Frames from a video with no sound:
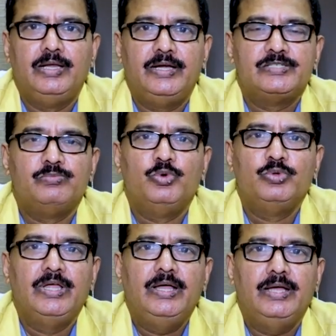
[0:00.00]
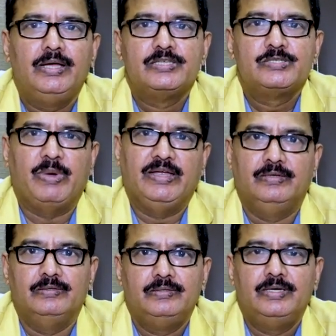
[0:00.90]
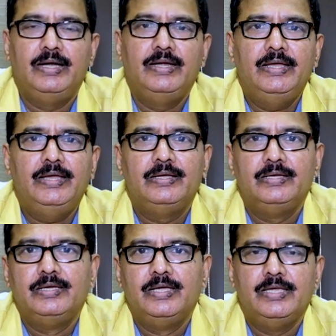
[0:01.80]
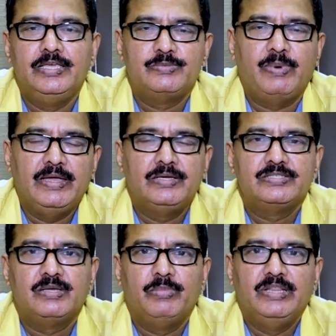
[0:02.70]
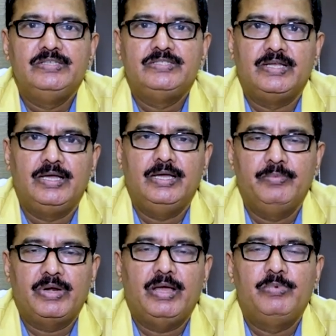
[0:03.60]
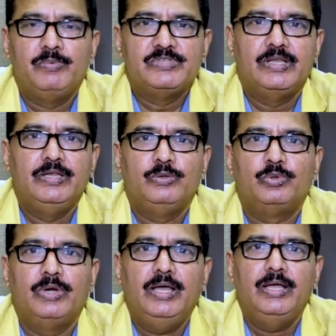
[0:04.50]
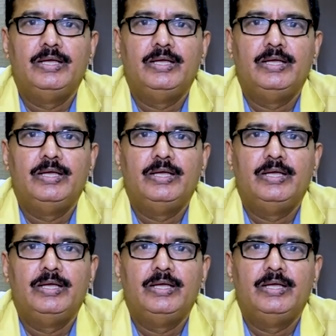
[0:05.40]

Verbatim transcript: లెట్స్ మూవ్ ద స్పైన్ అంటే ఈ స్పైన్కి సంబంధించిన ప్రాబ్లమ్స్ అన్నీ కూడా